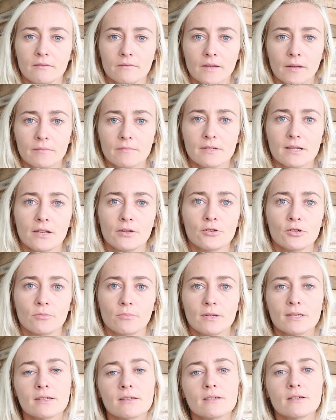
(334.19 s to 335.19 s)
там, в следующем
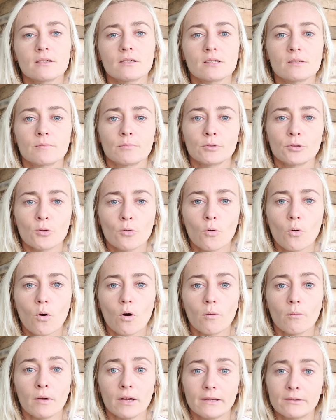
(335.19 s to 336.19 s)
месяце делайте по-другому.